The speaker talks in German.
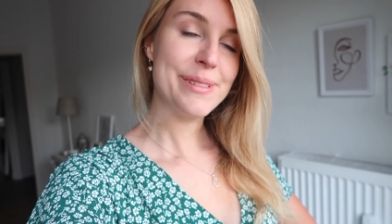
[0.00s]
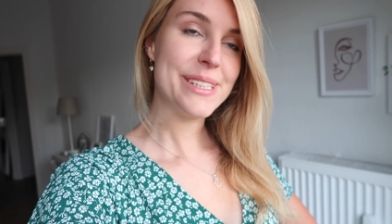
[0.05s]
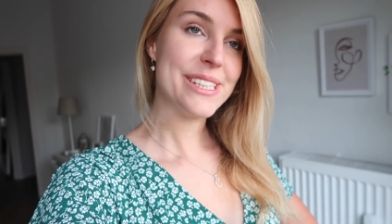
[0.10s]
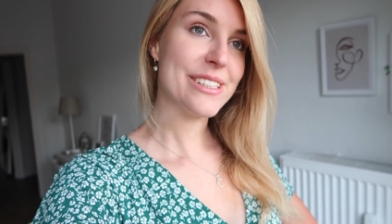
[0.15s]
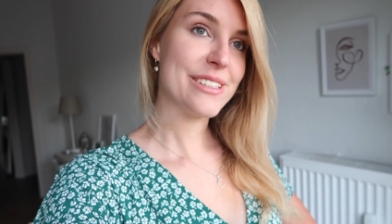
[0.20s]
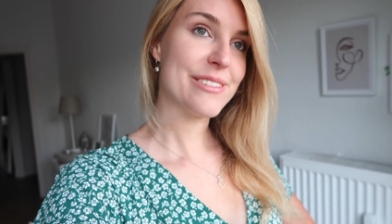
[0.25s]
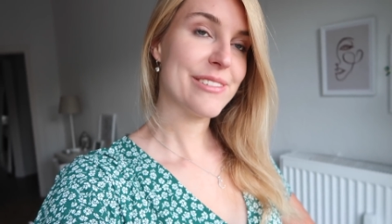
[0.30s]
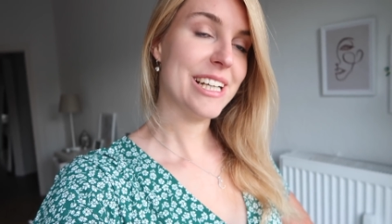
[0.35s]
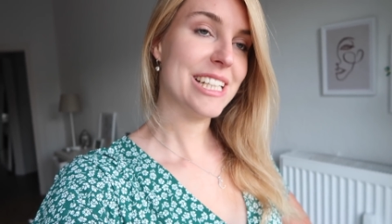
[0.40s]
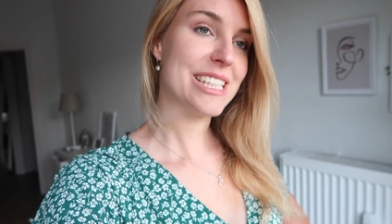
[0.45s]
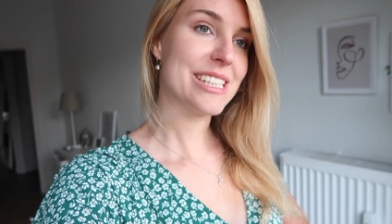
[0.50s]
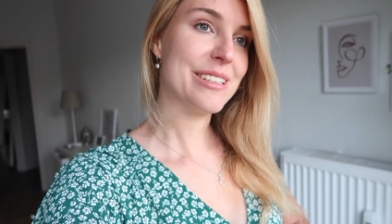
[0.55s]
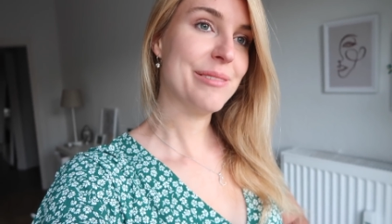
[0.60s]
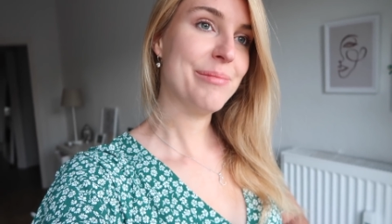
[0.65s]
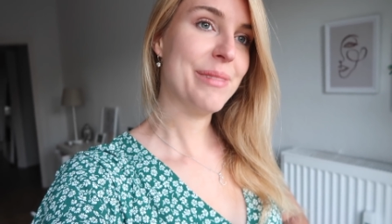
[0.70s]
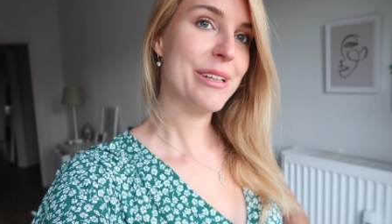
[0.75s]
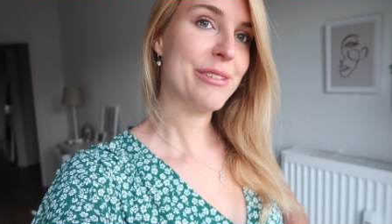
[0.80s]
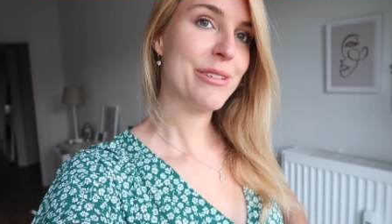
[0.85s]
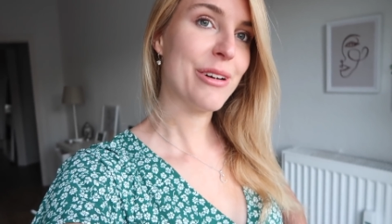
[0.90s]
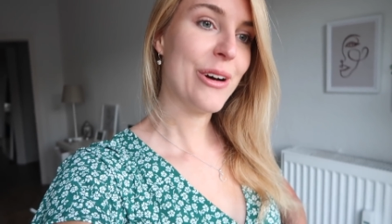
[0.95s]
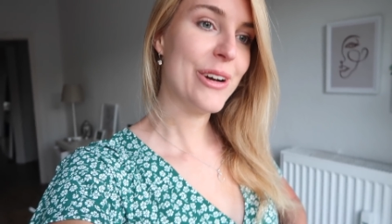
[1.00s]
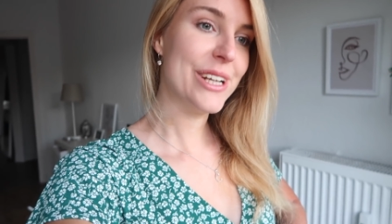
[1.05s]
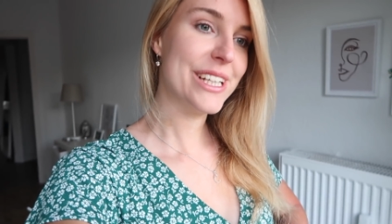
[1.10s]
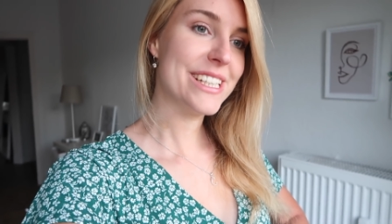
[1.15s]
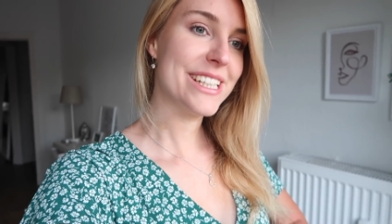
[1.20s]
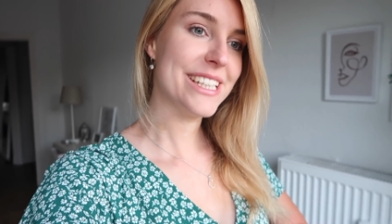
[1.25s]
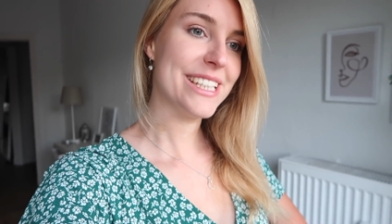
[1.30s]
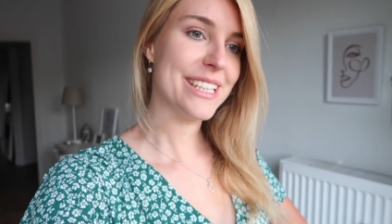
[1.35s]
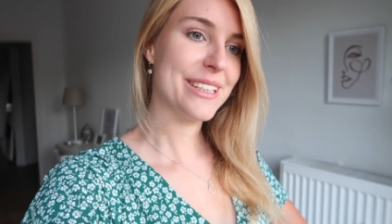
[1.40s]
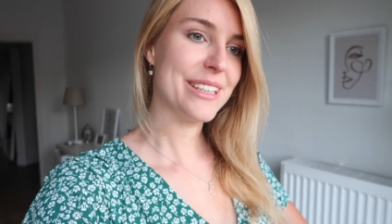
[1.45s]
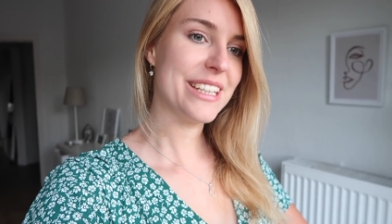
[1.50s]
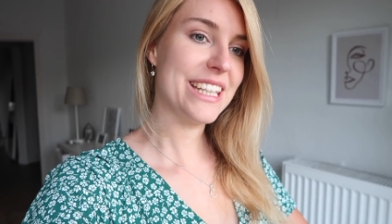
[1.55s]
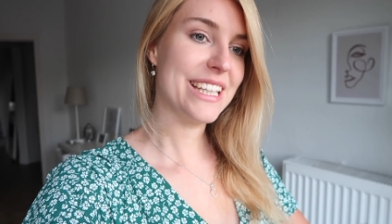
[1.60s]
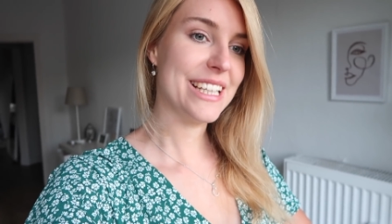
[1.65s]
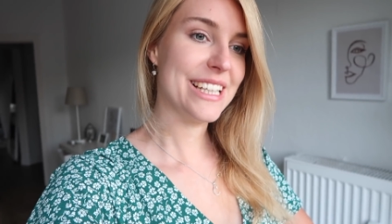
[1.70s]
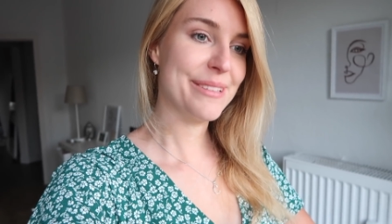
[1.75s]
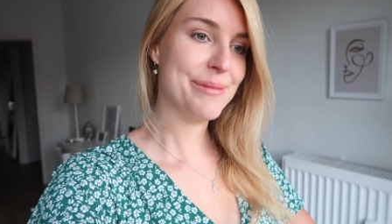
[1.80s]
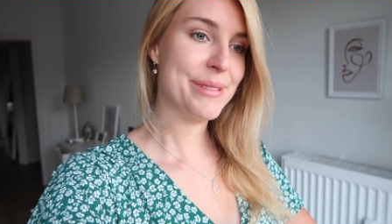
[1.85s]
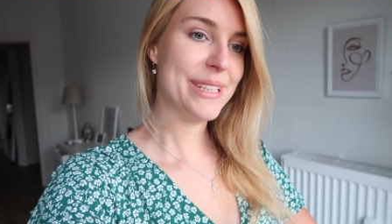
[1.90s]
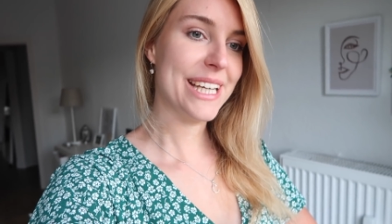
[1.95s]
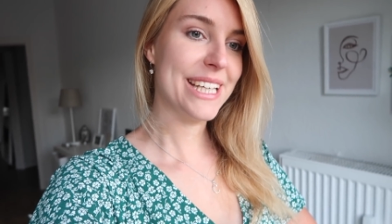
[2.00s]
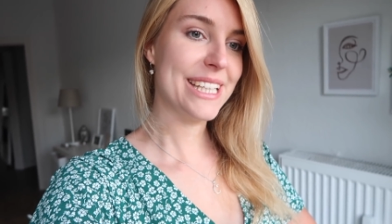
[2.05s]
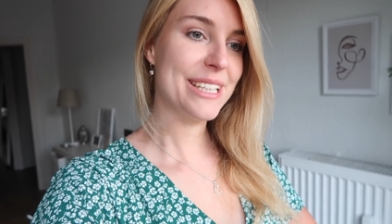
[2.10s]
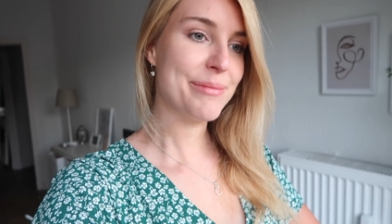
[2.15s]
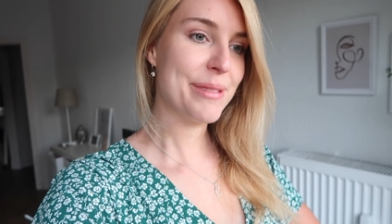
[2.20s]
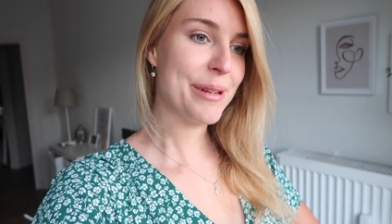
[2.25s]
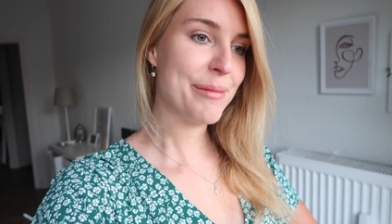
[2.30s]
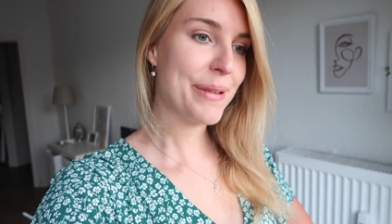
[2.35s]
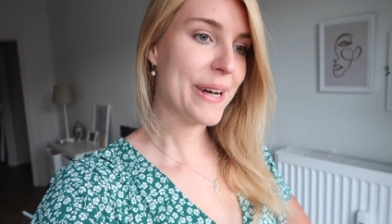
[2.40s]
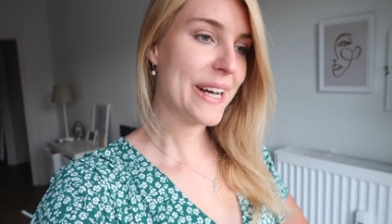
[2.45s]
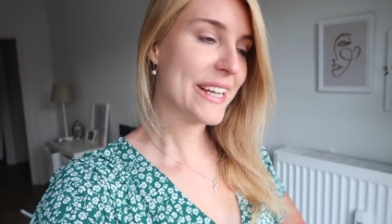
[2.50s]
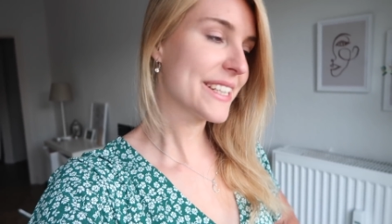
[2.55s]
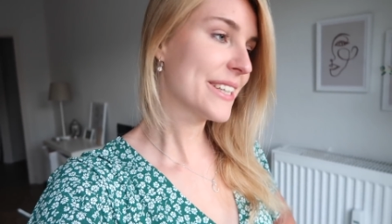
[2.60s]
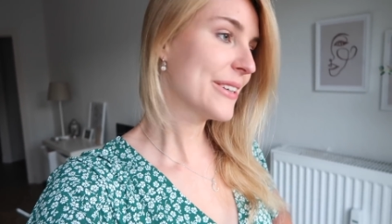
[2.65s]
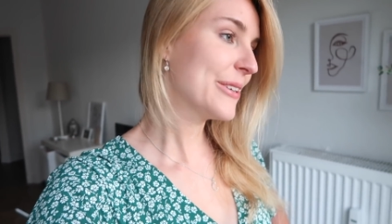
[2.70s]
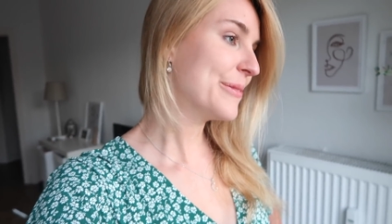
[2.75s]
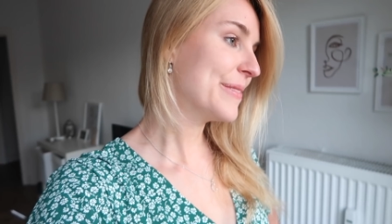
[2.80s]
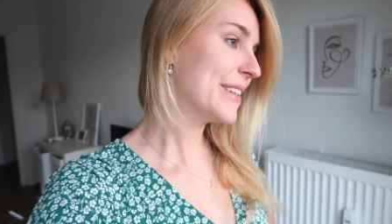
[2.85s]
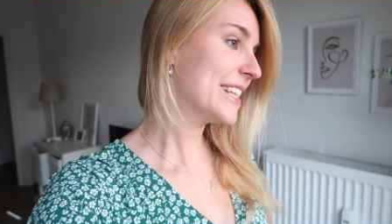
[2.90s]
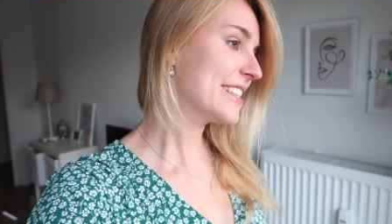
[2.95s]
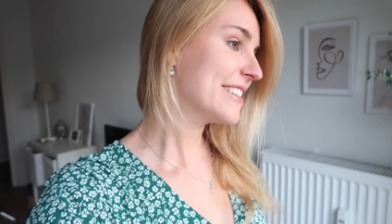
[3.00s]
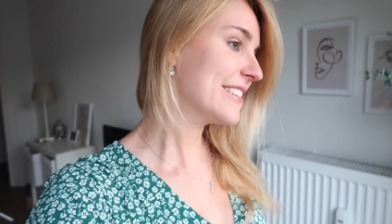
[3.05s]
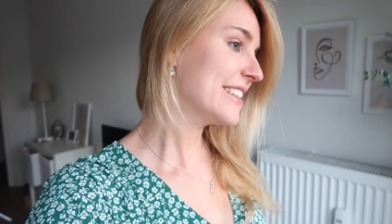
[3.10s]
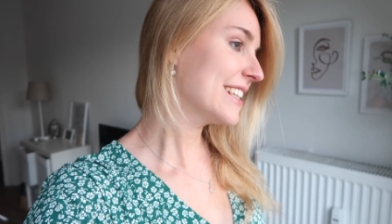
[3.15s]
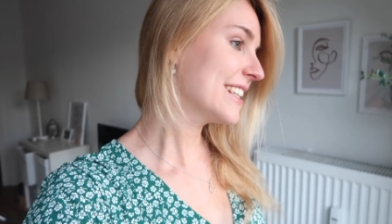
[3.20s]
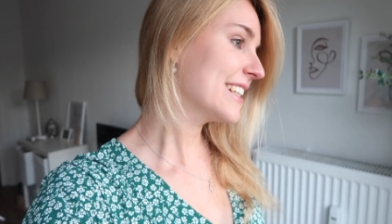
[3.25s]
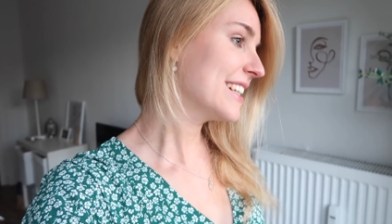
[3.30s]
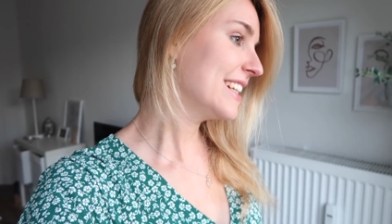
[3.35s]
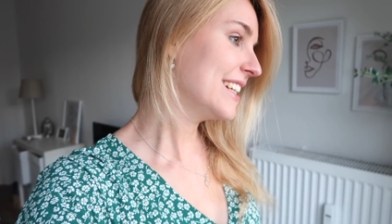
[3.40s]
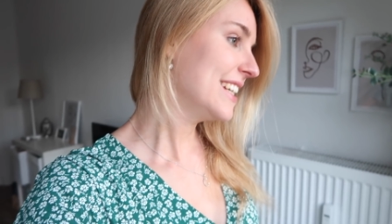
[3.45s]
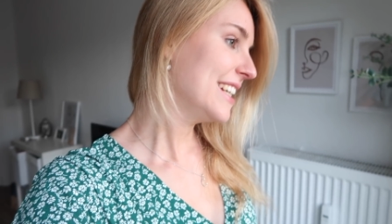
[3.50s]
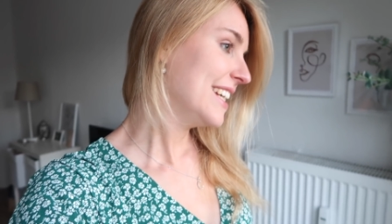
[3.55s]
beziehungsweise mein Freund, ich ja, bin ja eh nicht mehr im Praktikum, deswegen